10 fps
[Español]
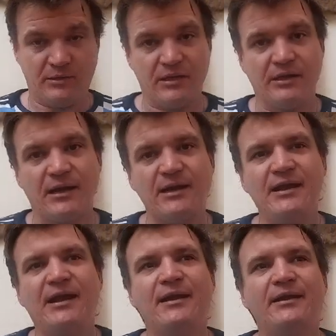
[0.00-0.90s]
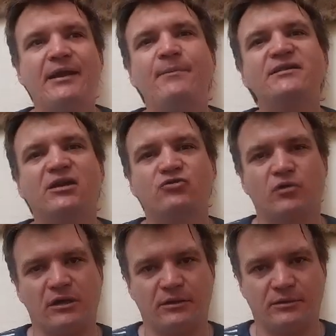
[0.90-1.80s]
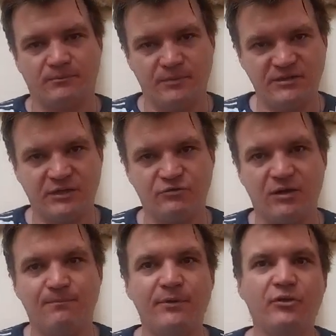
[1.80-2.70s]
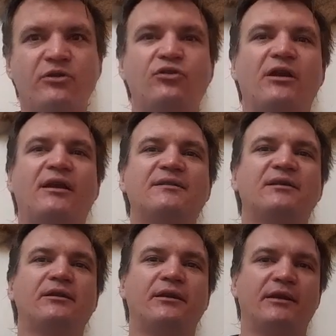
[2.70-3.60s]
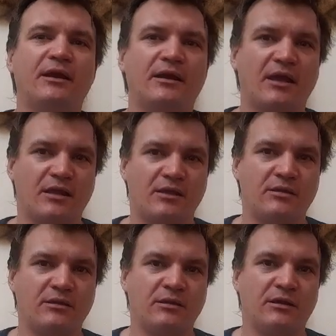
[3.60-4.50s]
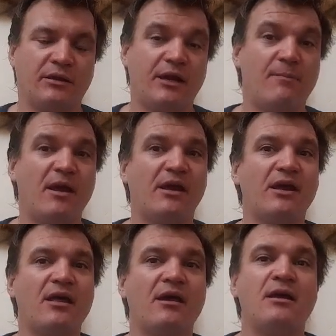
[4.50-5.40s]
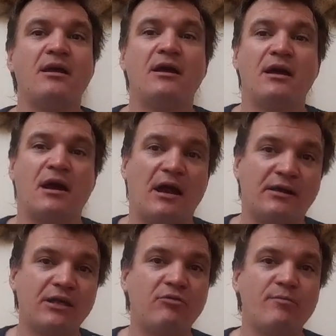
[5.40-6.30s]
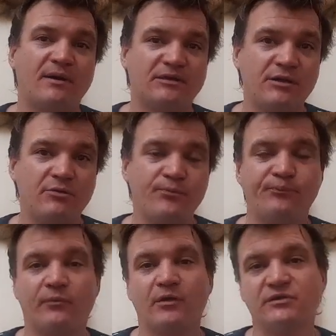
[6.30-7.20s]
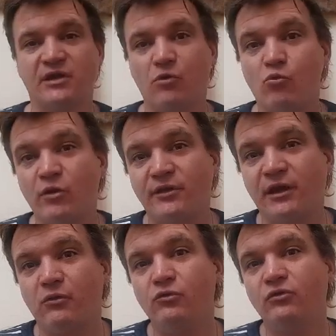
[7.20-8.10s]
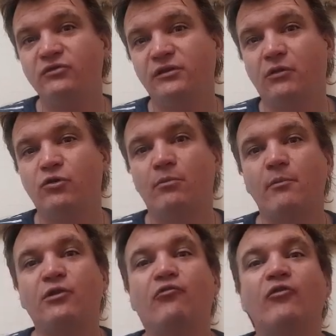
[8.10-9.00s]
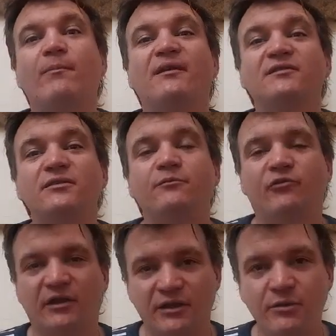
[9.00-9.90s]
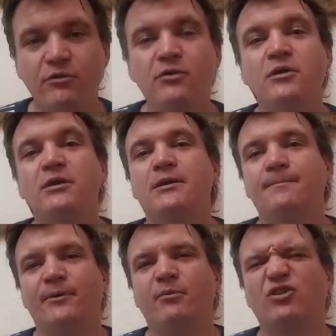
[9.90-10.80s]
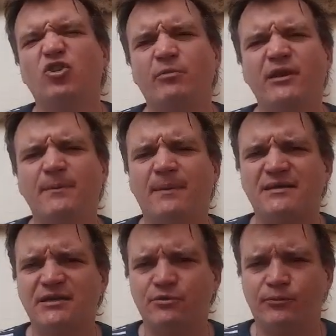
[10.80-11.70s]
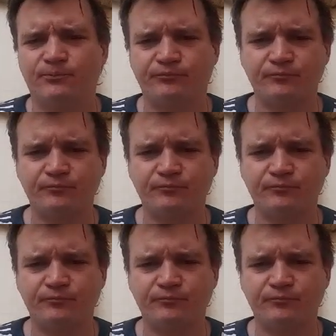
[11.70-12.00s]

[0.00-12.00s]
en realidad era, bisexual, bisexual, dentro de la cárcel era gay. Era más que nada activo y pasivo, según cuentan algunos, en algunos momentos fue, fue activo, pero mayormente pasivo.